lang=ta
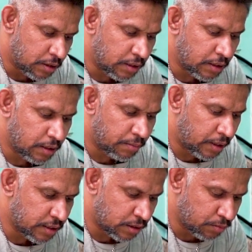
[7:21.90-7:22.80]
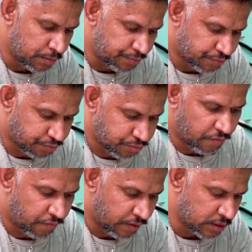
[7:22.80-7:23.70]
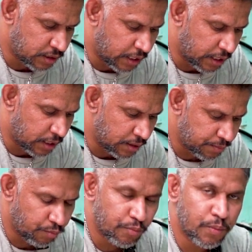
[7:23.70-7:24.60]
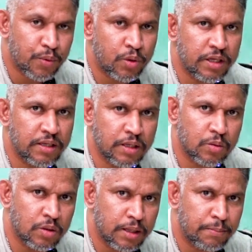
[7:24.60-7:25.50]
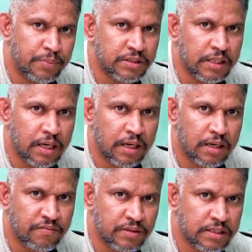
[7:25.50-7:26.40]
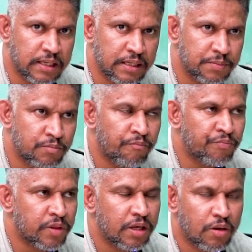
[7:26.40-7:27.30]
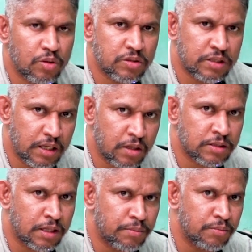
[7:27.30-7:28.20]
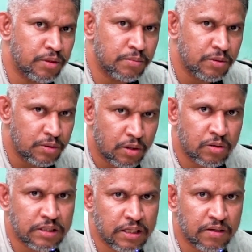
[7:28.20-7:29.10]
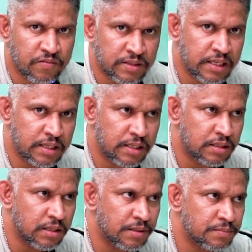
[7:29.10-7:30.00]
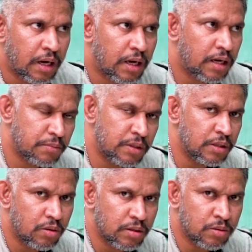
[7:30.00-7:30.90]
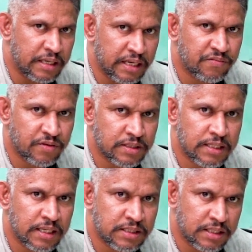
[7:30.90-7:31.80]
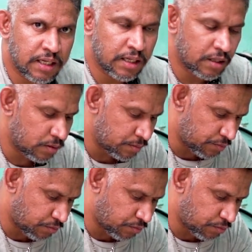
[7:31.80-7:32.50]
நீங்கள் மேக்ஸிமம் ஃபஸ்ட்டு டயட்டு ப்ரோட்டீன் இருக்கணும் உங்கள் கம்பல்சரி காலையில் ஃபஸ்ட் டயட் எவ்வளோ சீக்கிரம் சாப்பிட முடியுமோ அவ்வளோ சீக்கிரம் ஃபஸ்ட் டயட் எடுத்துங்க ஆறு மணிக்குள்ளே உங்கள் டயட் ஃபஸ்ட் டயட் ஸ்டார்ட் ஆகிடணும்